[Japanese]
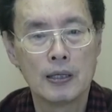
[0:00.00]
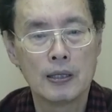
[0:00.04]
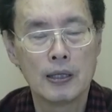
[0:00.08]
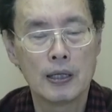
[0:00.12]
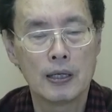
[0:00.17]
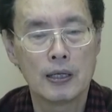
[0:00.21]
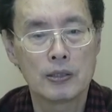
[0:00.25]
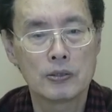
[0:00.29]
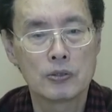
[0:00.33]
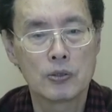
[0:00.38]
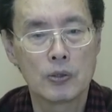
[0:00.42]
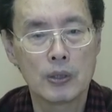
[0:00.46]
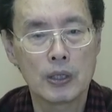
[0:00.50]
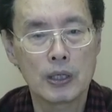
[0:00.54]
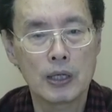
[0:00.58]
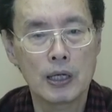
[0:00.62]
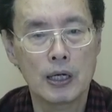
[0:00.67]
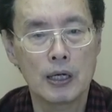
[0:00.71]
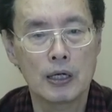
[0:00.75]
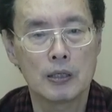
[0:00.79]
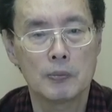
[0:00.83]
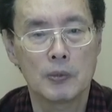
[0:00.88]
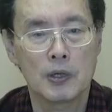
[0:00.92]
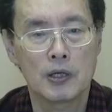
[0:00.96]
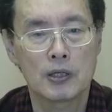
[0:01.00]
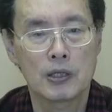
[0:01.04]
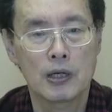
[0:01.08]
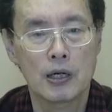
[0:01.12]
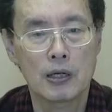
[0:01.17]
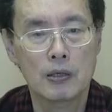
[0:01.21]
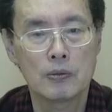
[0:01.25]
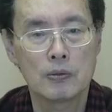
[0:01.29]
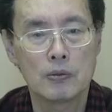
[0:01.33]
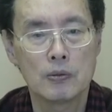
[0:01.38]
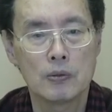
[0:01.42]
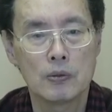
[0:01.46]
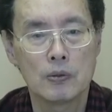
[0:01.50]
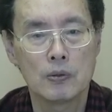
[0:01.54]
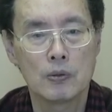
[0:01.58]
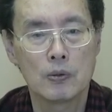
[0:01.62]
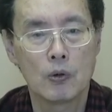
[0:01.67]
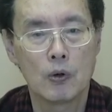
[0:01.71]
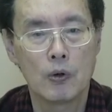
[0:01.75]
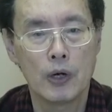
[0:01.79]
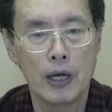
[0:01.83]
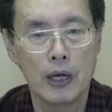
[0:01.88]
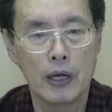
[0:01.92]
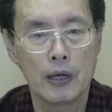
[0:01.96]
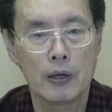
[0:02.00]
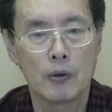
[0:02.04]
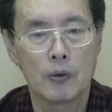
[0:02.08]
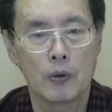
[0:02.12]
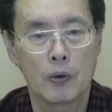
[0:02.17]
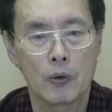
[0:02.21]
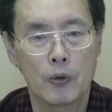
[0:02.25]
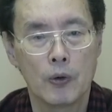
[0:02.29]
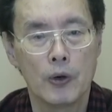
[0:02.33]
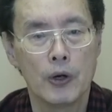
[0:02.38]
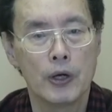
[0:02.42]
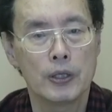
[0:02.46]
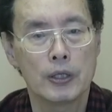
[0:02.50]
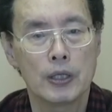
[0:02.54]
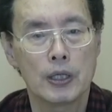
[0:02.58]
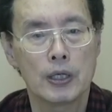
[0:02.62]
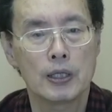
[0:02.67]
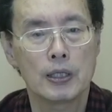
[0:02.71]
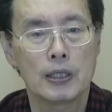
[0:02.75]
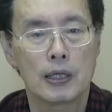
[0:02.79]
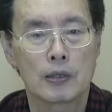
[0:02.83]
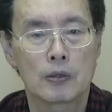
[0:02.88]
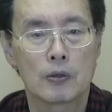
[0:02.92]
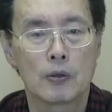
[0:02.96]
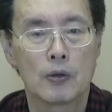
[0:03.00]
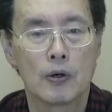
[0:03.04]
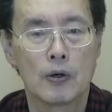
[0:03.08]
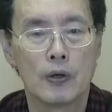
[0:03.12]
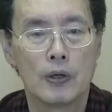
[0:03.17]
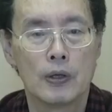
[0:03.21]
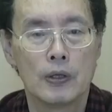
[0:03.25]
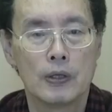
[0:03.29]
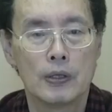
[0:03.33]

でそれが今105円を超えてきたと